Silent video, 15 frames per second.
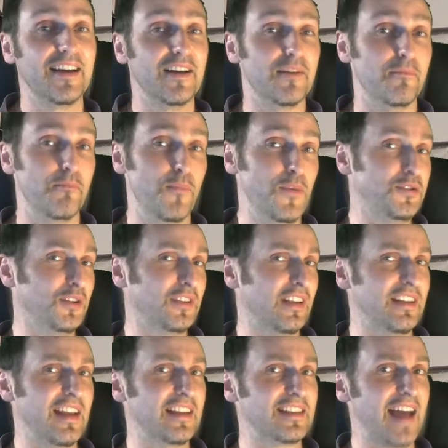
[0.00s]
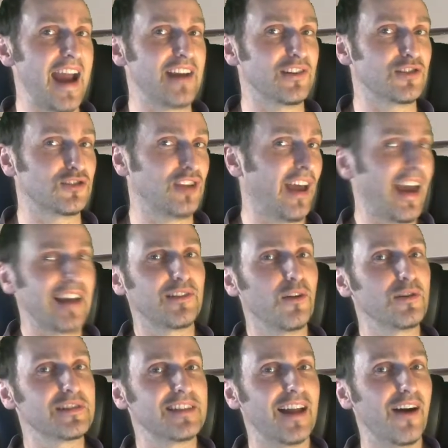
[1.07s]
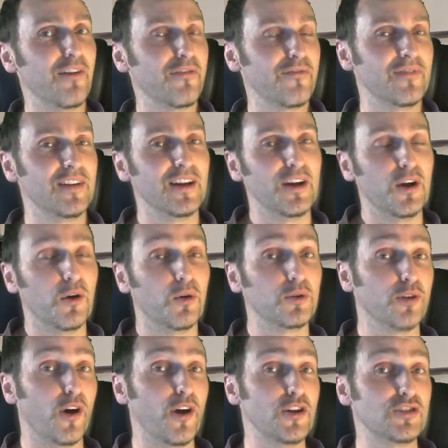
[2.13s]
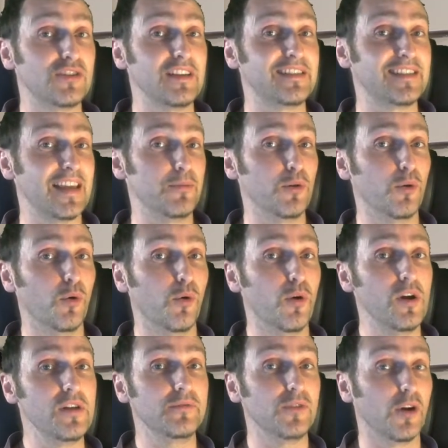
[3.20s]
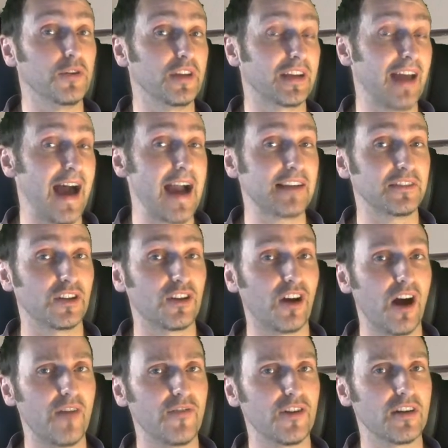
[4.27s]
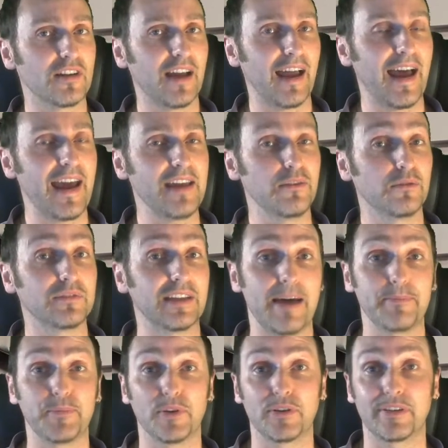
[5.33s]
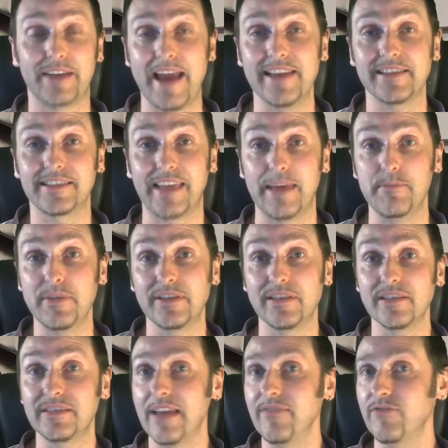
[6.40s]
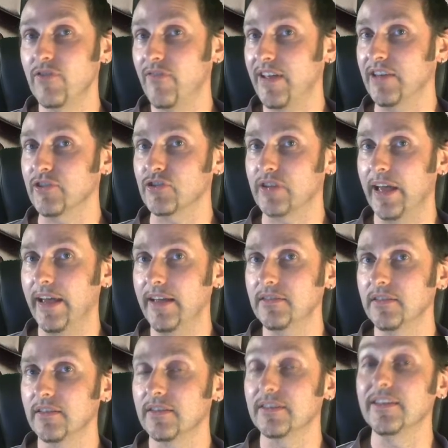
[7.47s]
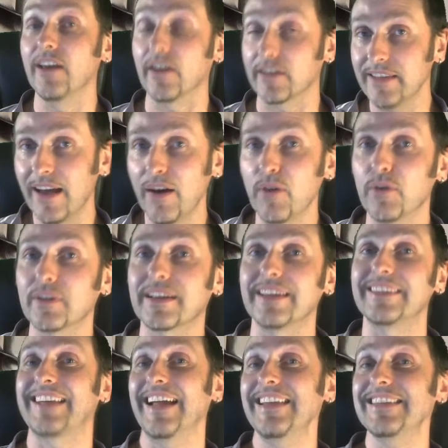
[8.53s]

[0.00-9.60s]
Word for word: Müsst ihr denn jetzt eigentlich direkt loslaufen und euch die CPU holen, noch eine geeignete Grafikkarte rein und dann habt ihr ein geiles Gaming-System für wenig Geld? Ja genau, ganz